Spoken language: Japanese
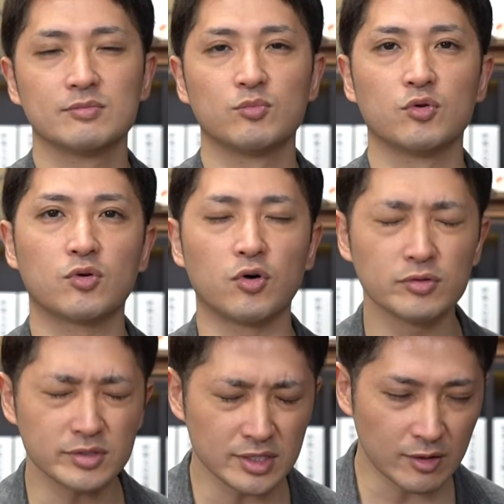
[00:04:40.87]
もう
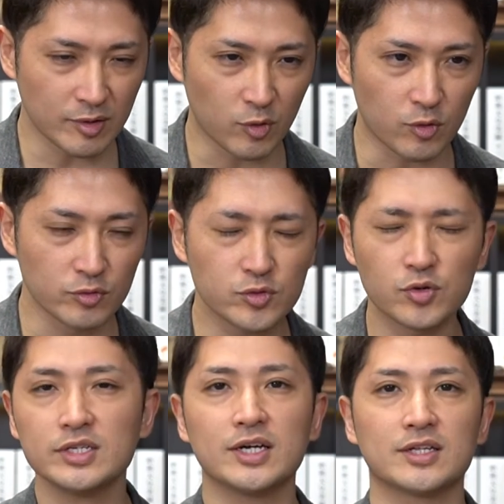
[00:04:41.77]
こんなんはもう本
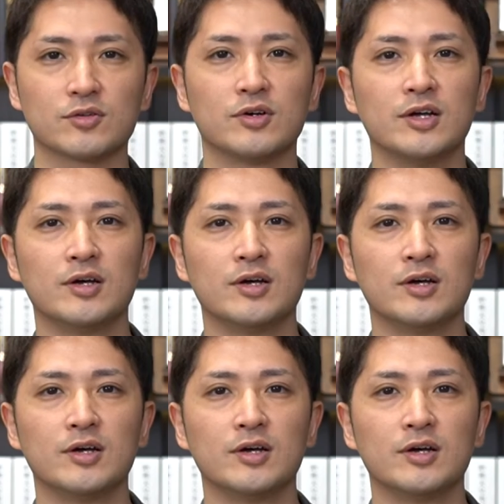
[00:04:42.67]
当に嫌だと、